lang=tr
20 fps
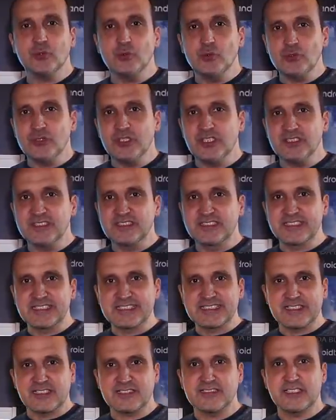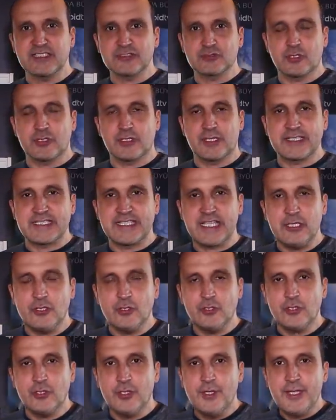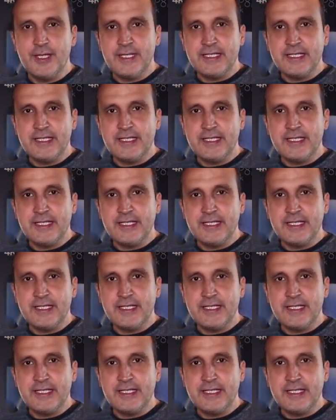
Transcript: uydu alıcısı standart olarak geliyor.